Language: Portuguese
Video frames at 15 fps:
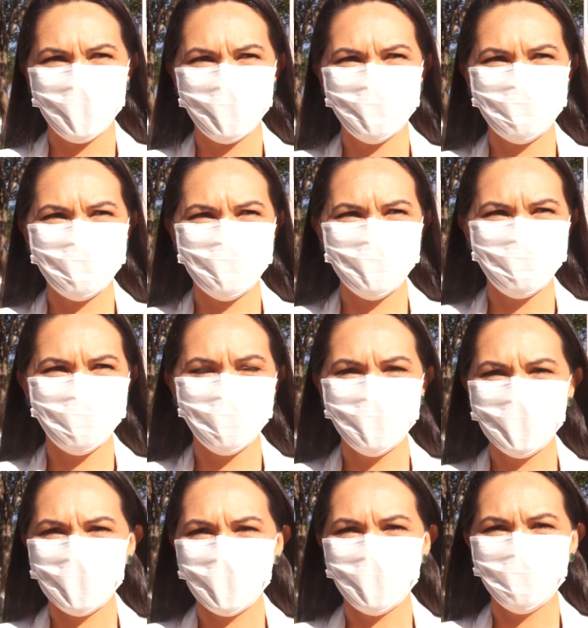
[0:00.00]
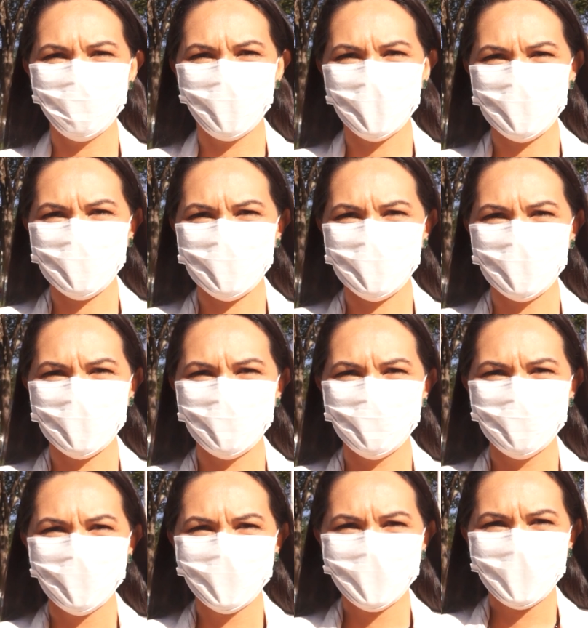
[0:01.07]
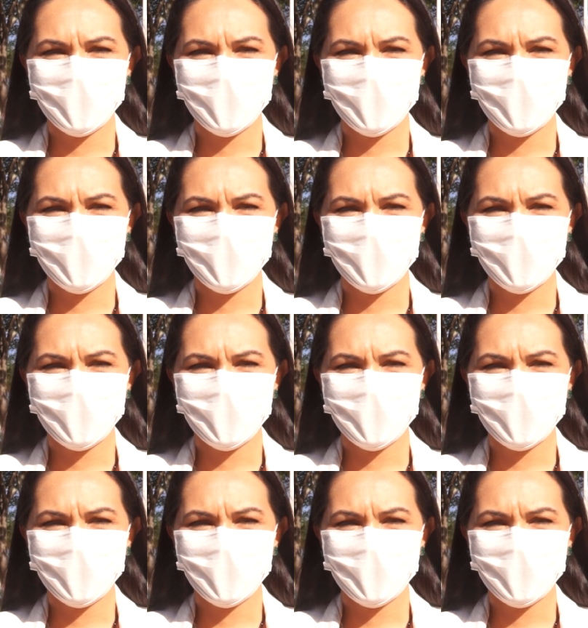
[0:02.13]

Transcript: um período de muita reflexão